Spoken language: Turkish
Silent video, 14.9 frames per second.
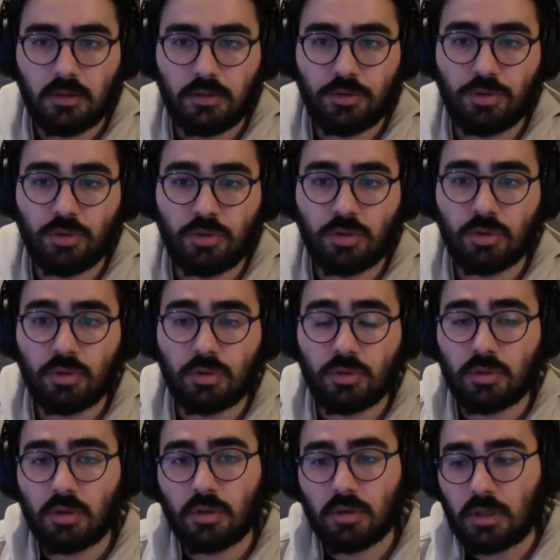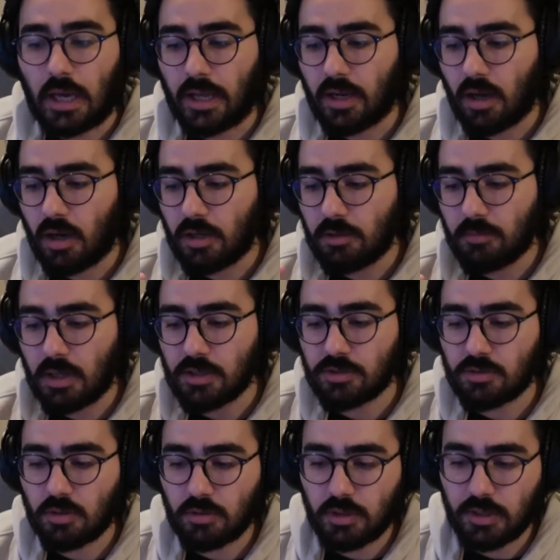Çünkü yani
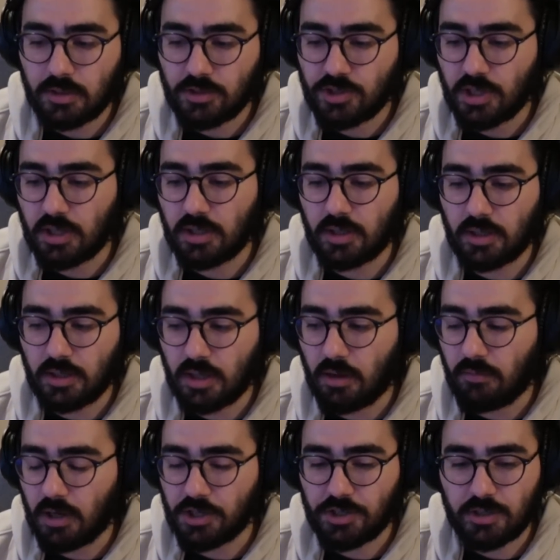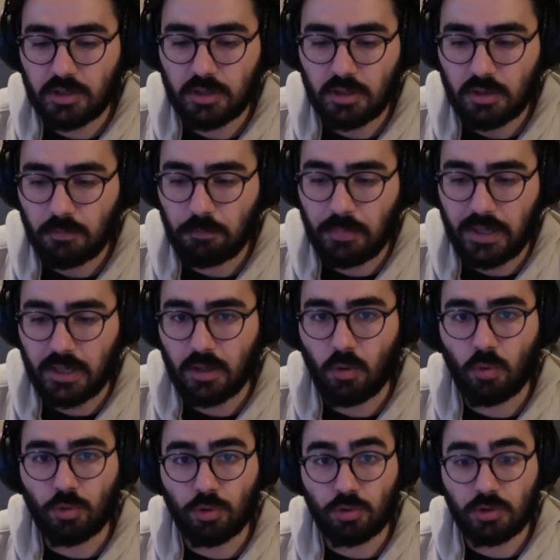animasyonların şeylerin yavaşlığı beni
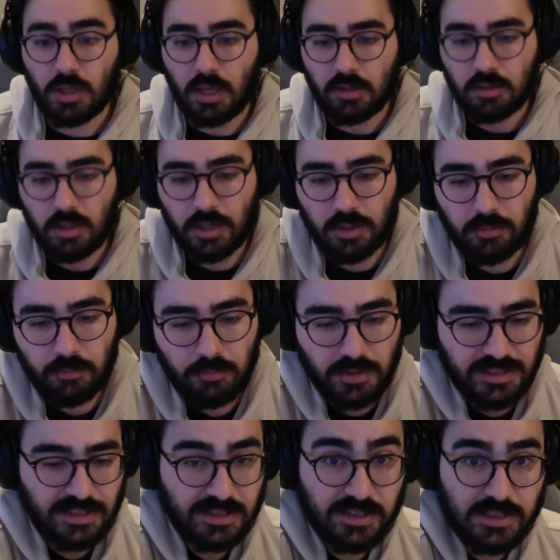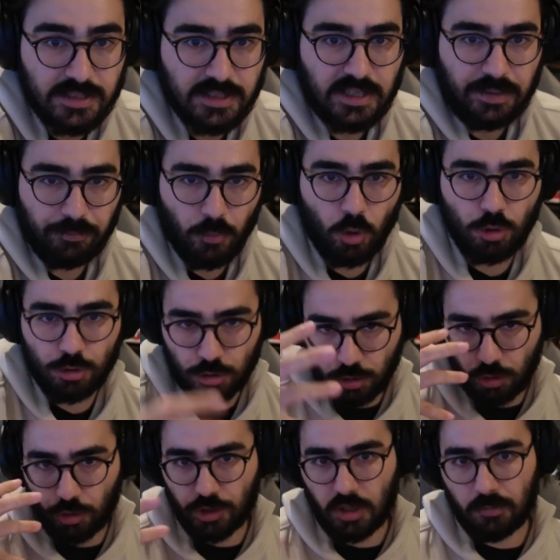oyundan hani mesela sizi
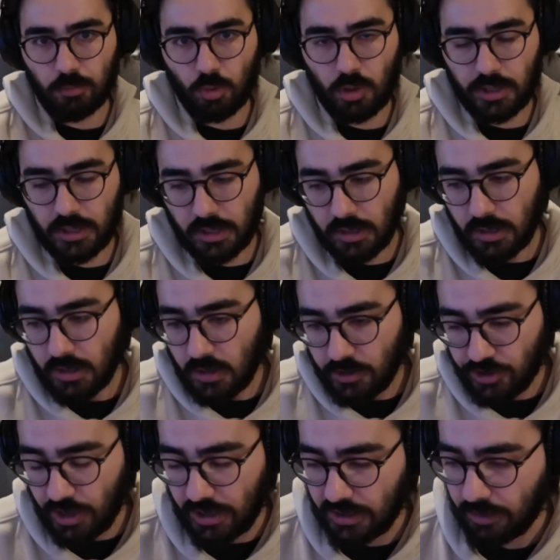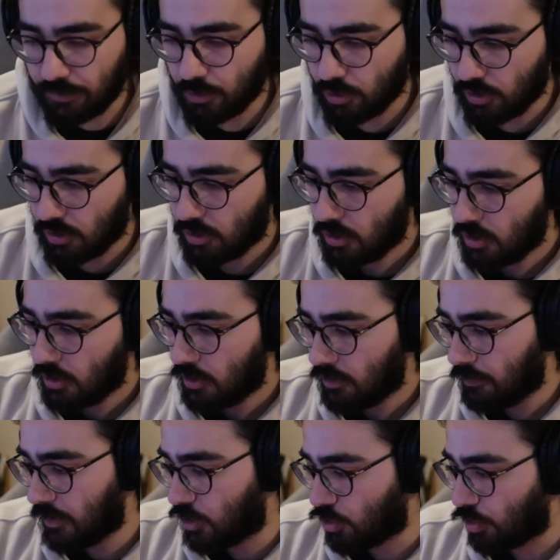immersliyor ya bu hani şey yapıyor.
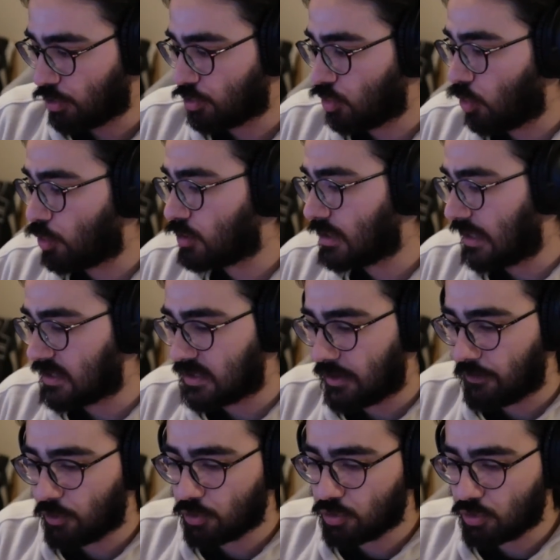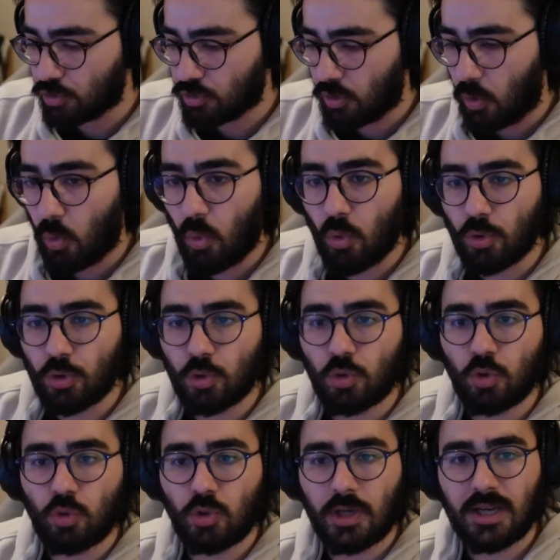Birçoğunuz o yüzden seviyorsunuz. O oyun
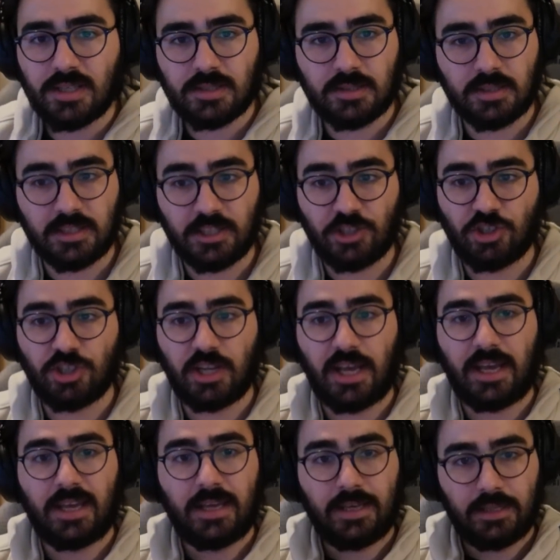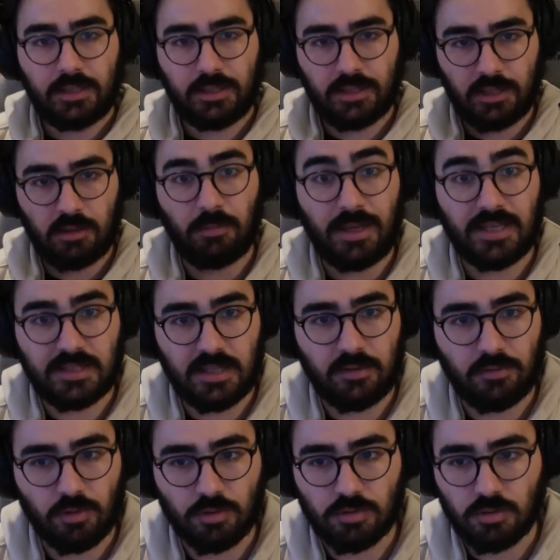dünyasının içine girmeyi
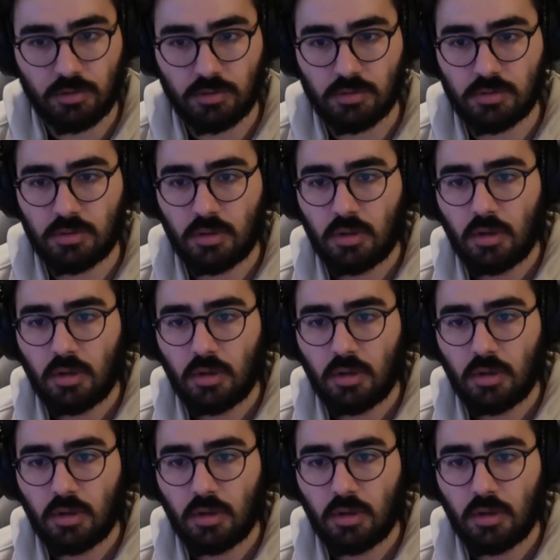seviyorsunuz.